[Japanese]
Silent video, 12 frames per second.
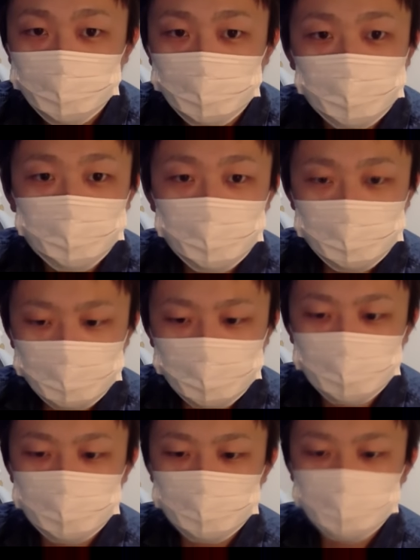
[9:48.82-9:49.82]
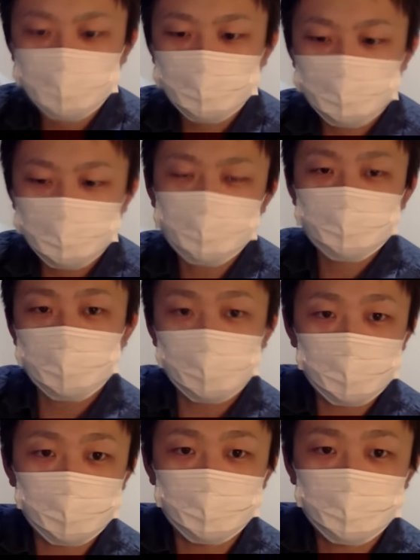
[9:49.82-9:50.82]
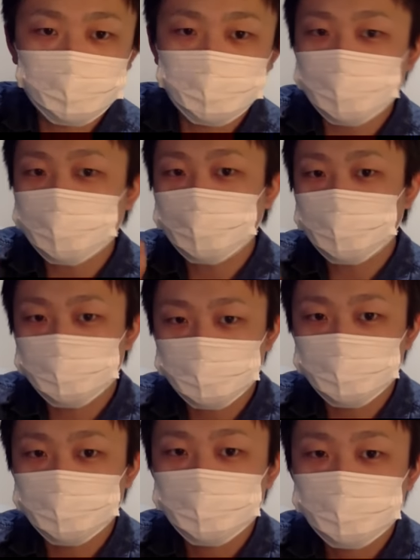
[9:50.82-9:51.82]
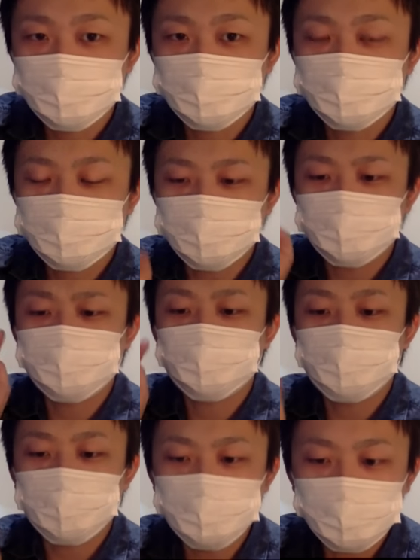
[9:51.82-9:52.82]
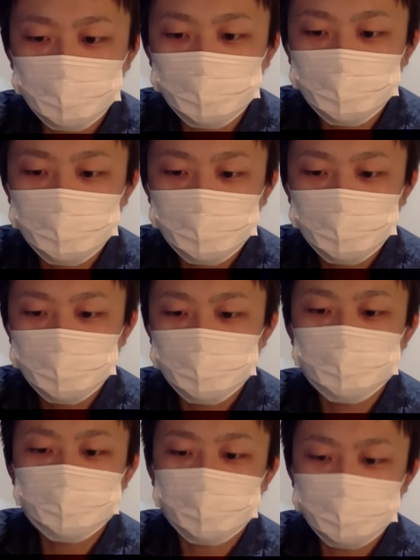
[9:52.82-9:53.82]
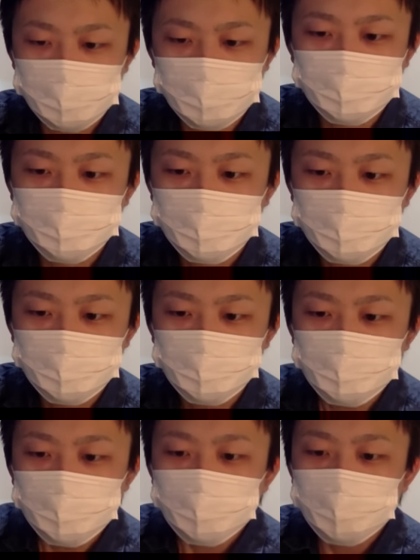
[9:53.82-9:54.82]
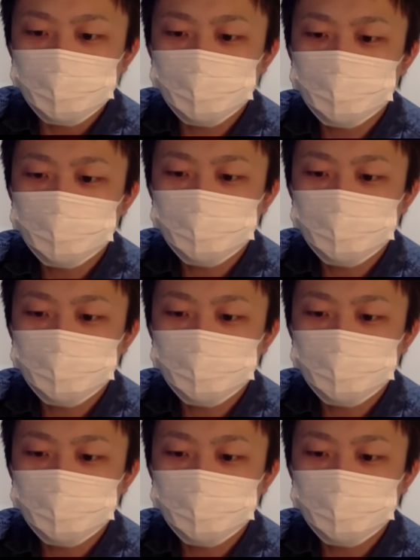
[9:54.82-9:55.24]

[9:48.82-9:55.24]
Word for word: で、例えば、フレンドさんが、毎ターン回復、船長効果無効、封じ耐性、必殺